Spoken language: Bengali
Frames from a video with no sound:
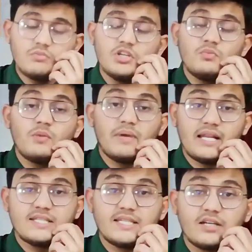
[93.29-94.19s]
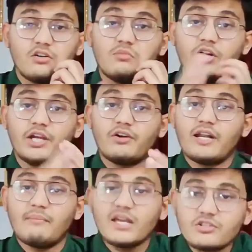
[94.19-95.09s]
দুই মিনিট পর ব্যালেন্স চেক করো মনে
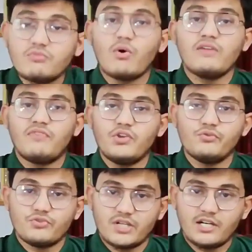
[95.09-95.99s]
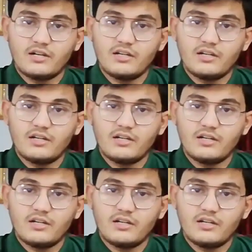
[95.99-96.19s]
করেন আমি একজন ওয়াইফাই ইউজার